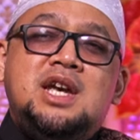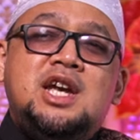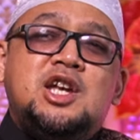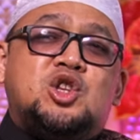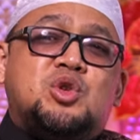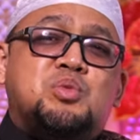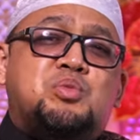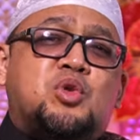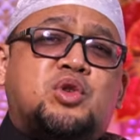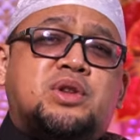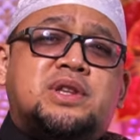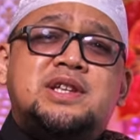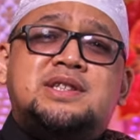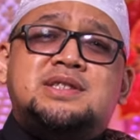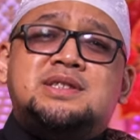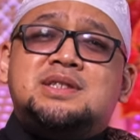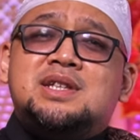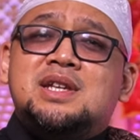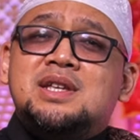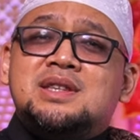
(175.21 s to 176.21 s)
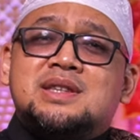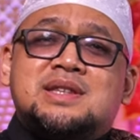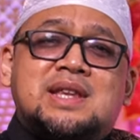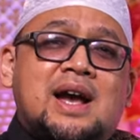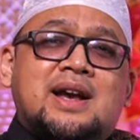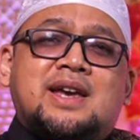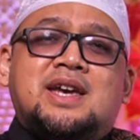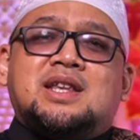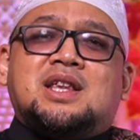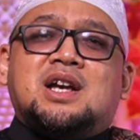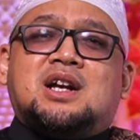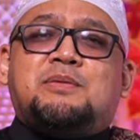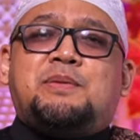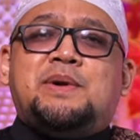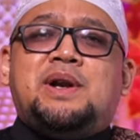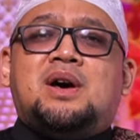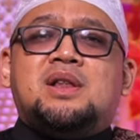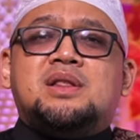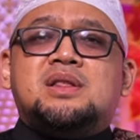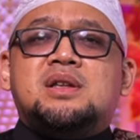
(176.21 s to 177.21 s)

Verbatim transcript: Itu bukti cinta kita kepada